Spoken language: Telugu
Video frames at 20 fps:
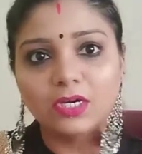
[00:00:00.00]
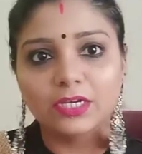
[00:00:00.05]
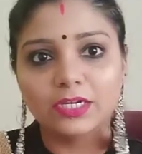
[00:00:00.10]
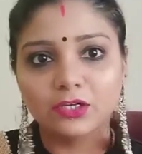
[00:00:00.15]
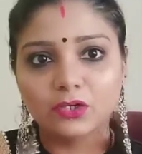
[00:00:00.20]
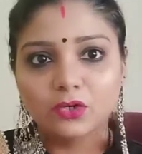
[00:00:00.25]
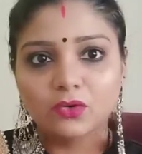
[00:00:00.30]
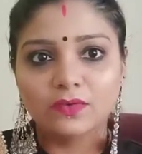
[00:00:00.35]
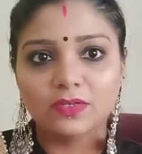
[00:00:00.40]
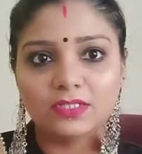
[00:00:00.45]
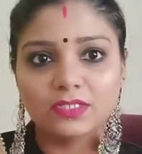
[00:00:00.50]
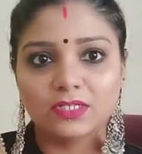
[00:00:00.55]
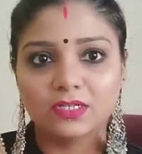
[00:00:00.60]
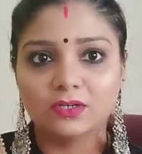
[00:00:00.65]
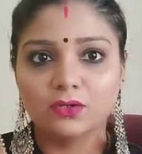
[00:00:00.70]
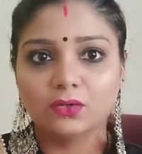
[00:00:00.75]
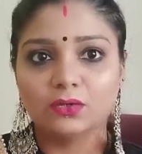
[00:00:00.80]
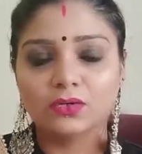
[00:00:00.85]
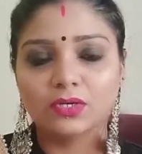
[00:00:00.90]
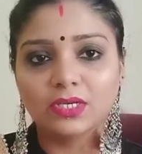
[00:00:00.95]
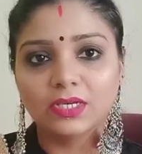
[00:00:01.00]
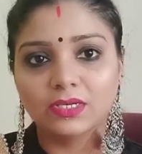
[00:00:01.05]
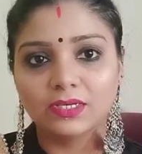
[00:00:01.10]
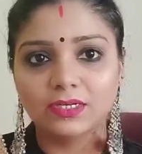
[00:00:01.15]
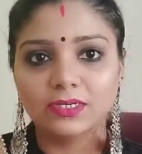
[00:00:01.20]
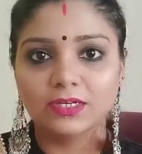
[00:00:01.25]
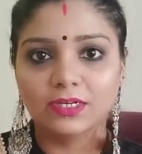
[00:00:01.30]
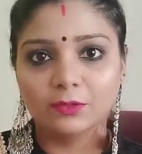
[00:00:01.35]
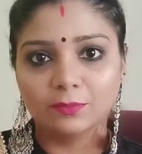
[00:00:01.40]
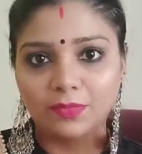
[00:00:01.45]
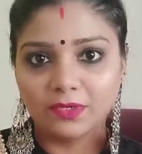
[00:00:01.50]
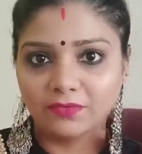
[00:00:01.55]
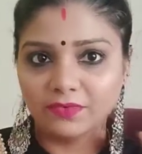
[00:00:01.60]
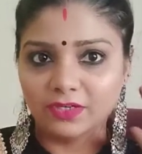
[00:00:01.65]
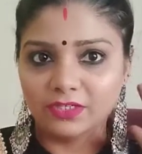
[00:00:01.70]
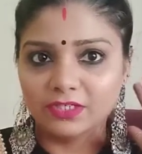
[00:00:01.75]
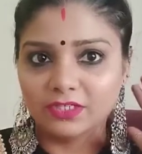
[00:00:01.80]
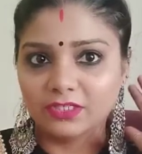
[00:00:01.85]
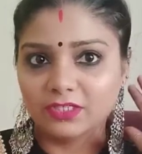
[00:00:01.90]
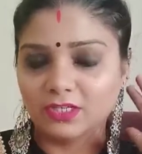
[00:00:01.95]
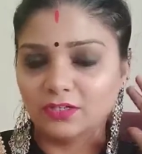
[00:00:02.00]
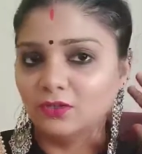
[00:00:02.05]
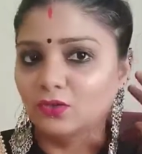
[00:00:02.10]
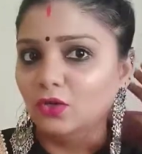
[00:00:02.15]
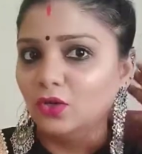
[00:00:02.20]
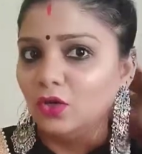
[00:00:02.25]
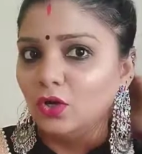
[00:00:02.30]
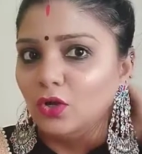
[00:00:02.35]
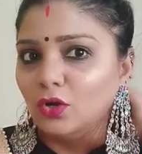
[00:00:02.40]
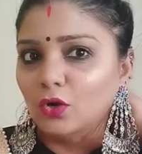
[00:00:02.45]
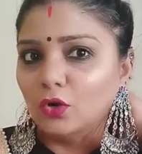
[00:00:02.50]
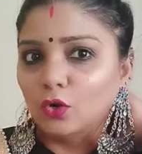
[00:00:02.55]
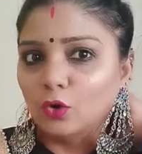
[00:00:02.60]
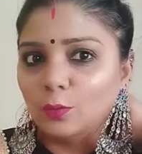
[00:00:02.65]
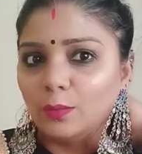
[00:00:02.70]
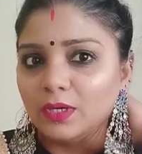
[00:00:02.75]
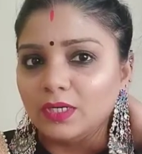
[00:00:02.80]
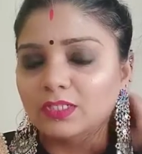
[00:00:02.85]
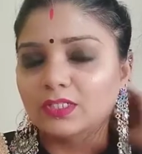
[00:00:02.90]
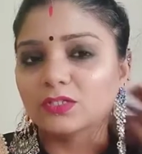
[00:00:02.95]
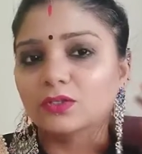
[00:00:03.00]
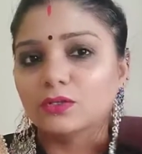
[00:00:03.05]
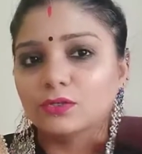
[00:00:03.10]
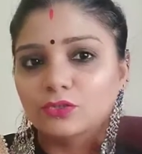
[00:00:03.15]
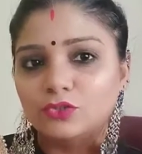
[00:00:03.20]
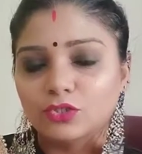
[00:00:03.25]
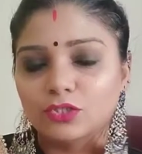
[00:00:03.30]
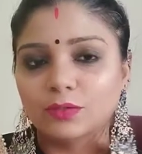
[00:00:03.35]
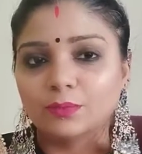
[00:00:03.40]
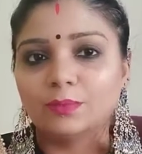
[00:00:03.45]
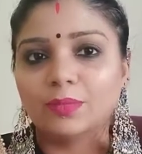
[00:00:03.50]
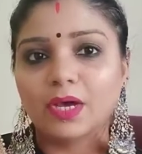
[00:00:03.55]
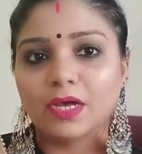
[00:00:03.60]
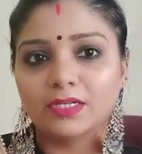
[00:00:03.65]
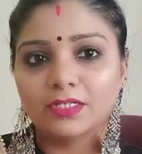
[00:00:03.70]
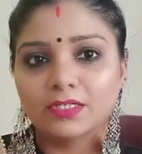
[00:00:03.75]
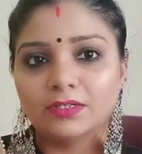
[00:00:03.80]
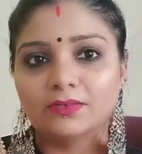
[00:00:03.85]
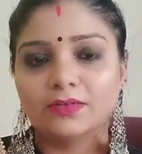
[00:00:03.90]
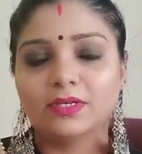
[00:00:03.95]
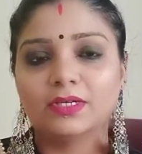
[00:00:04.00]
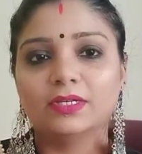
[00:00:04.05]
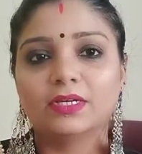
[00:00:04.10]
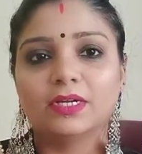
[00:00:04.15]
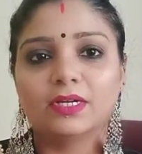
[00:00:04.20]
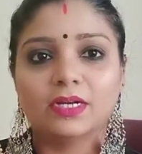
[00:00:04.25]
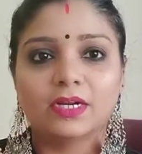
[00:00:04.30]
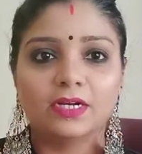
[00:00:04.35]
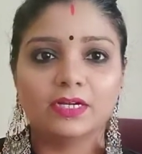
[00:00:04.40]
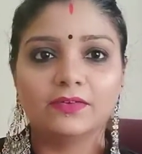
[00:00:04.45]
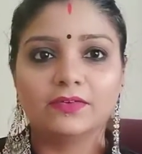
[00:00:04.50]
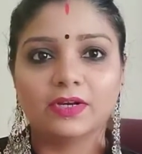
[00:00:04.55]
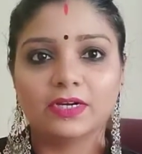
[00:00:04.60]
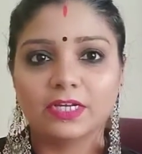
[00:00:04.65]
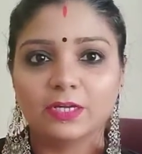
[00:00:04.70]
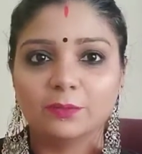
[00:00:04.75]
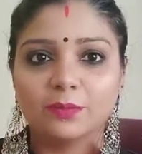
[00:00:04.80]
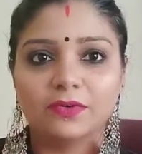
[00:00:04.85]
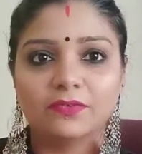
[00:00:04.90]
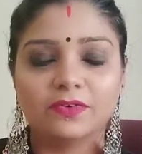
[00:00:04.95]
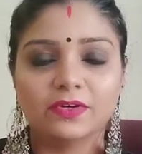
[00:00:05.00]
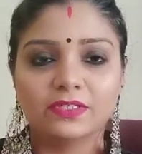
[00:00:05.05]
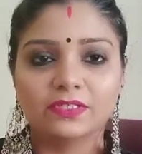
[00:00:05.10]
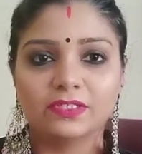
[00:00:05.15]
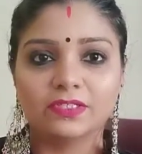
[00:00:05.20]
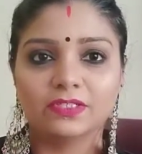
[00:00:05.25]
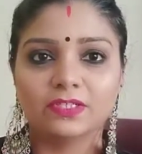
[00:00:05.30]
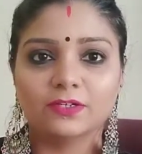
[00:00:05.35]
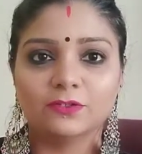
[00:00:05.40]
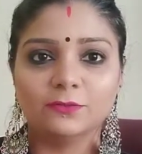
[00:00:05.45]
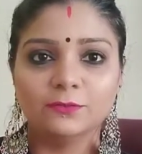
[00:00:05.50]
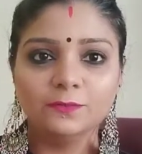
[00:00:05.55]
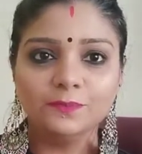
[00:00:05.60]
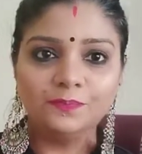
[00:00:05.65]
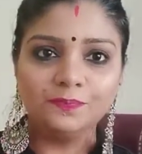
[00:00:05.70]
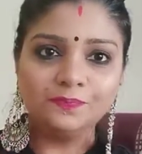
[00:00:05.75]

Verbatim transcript: ఇండో వెస్ట్రన్ లుక్కి నేను ప్రిఫర్ చేస్తాను లో బన్స్ కొంచెం పార్టీ వేర్ అట్లాంటి వాటికి ప్రిఫర్ చేస్తాను